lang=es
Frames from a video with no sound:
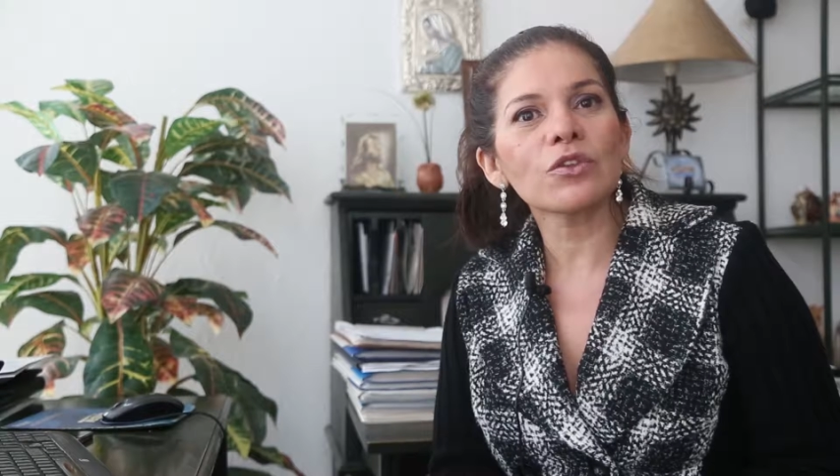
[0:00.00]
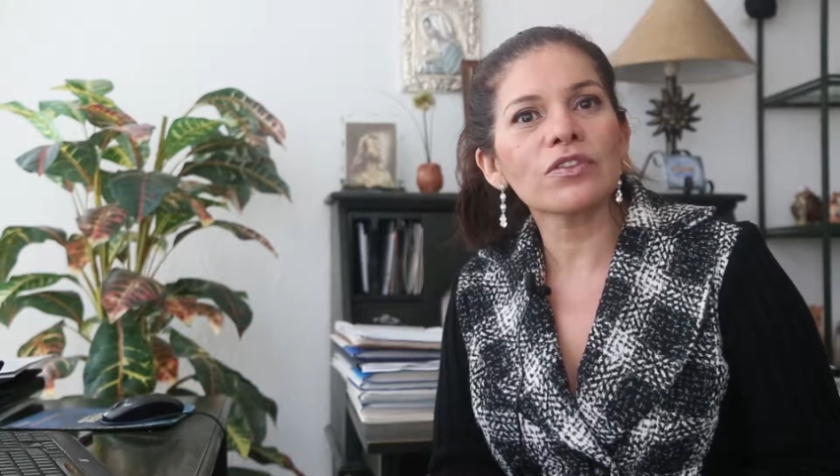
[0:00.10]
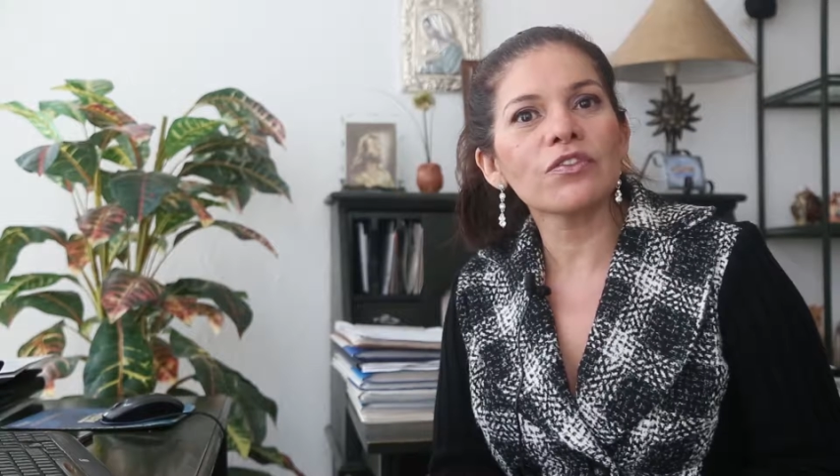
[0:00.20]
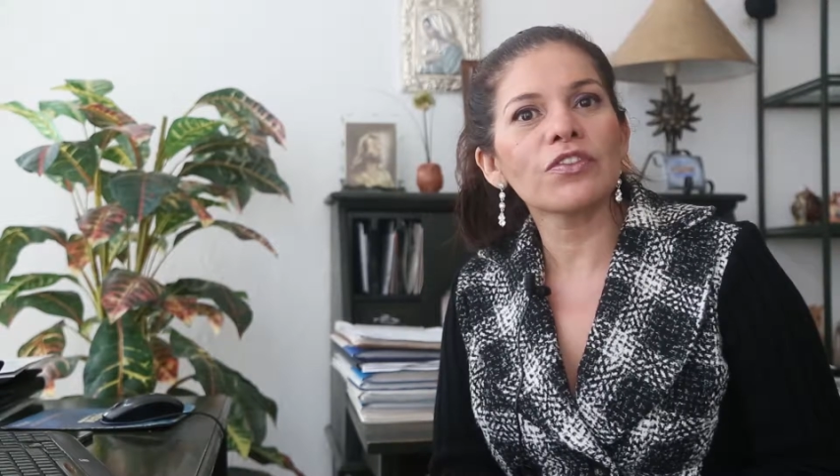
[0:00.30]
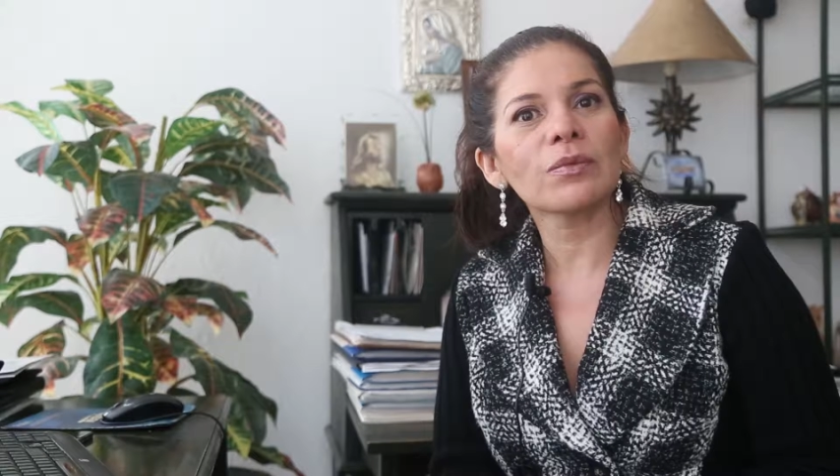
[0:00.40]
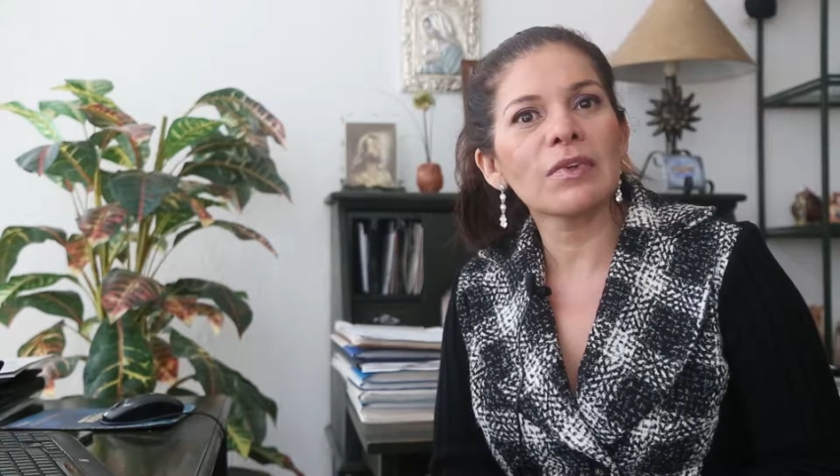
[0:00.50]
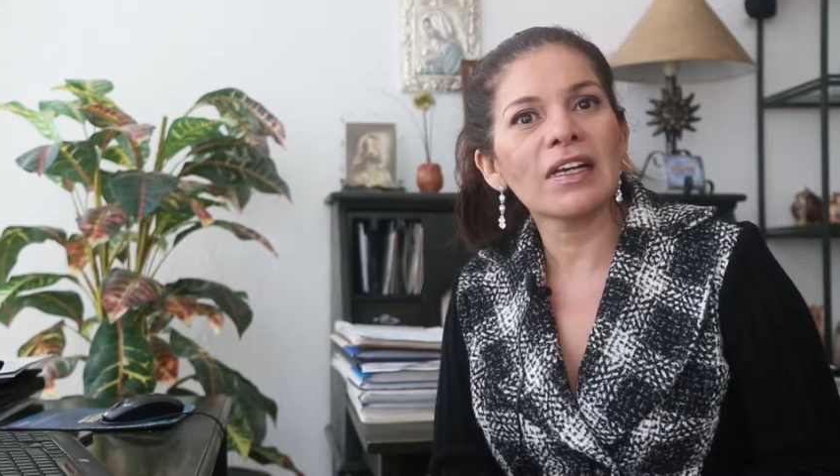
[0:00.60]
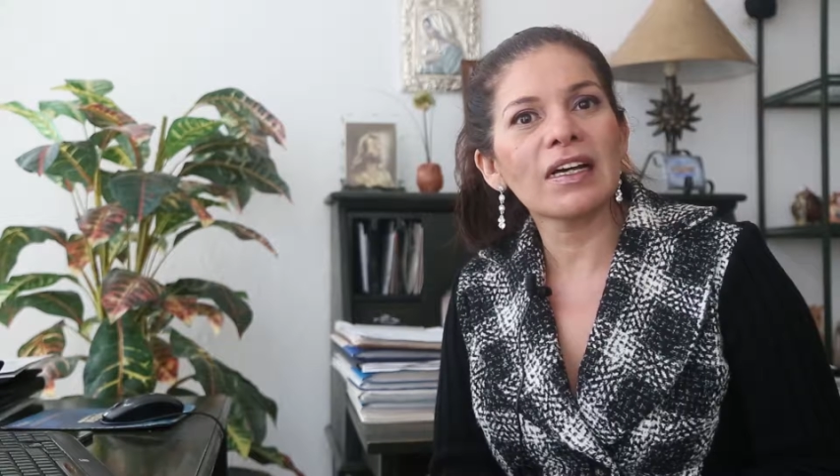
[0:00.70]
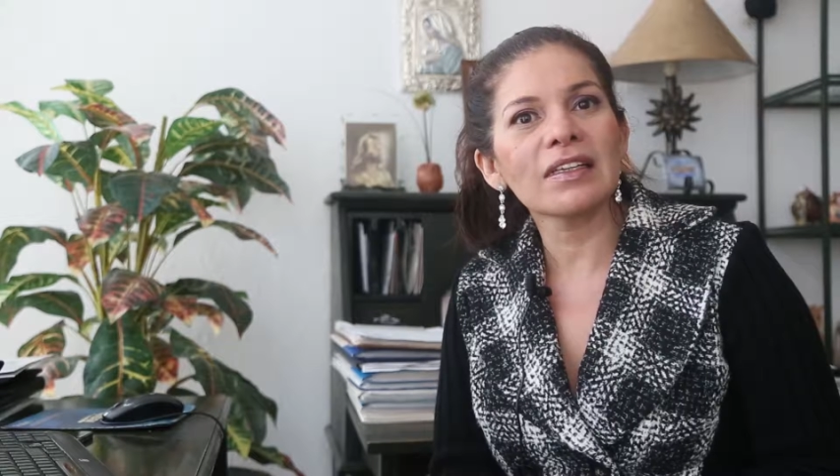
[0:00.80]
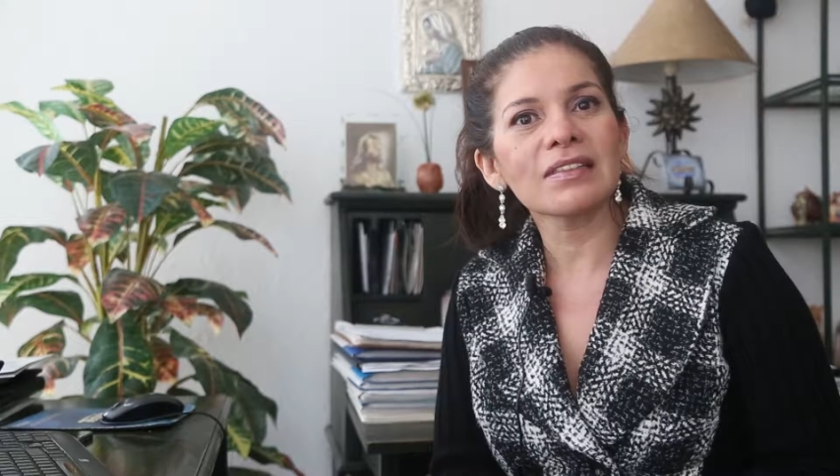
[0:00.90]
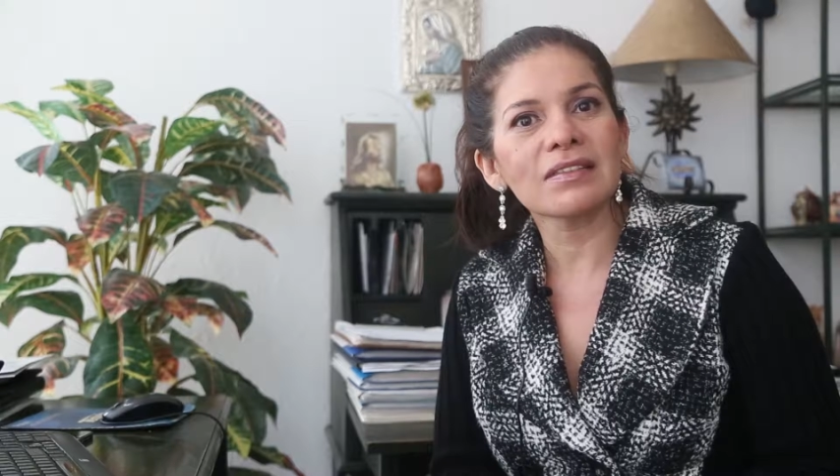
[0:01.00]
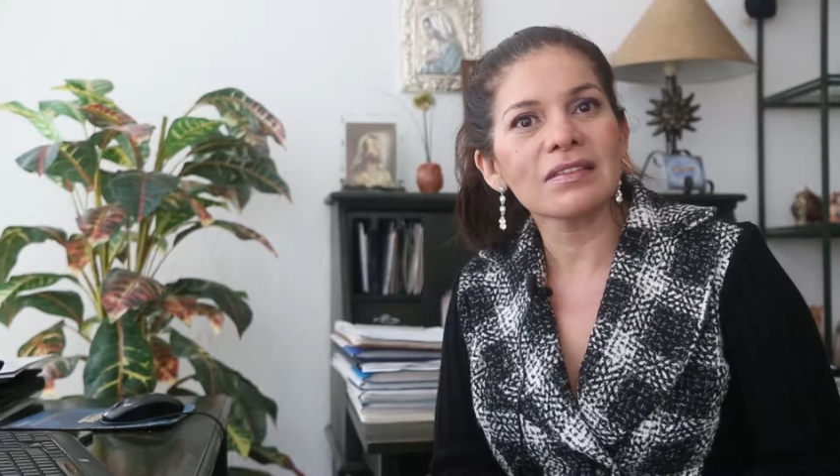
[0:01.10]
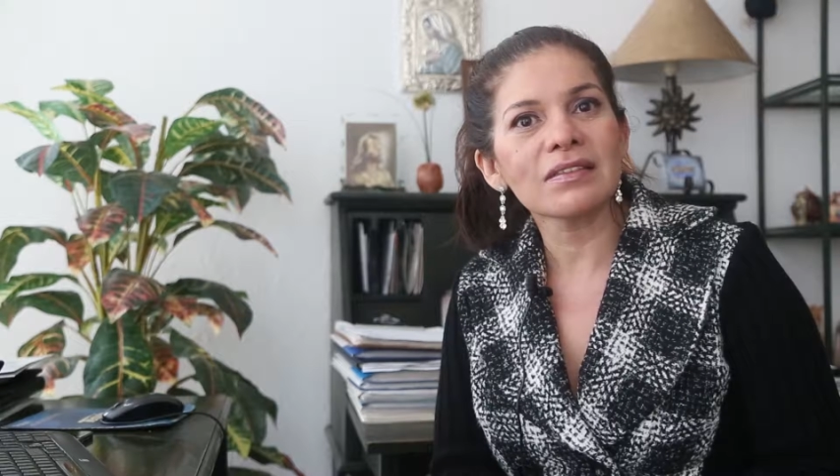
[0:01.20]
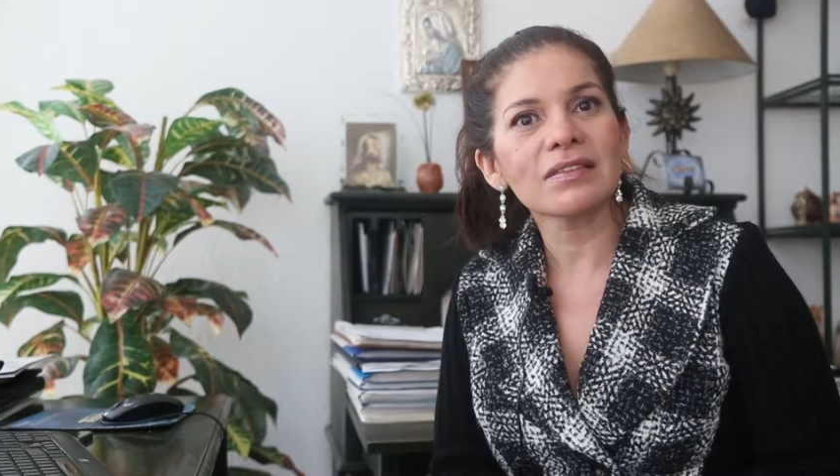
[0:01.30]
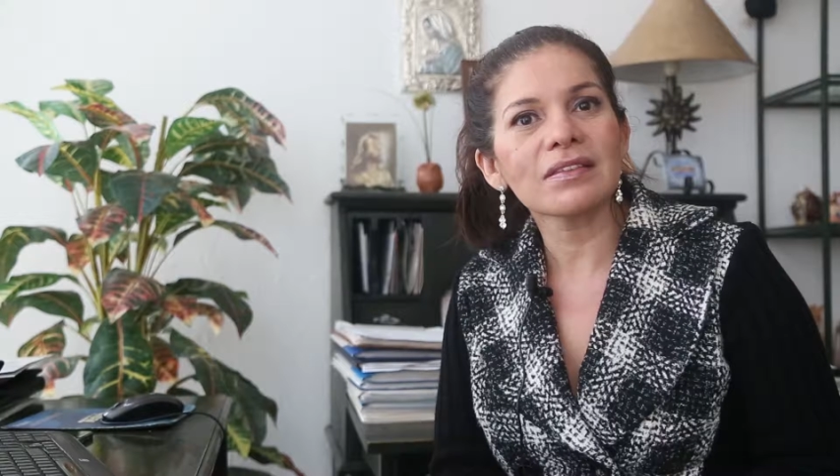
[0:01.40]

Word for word: dos enfermedades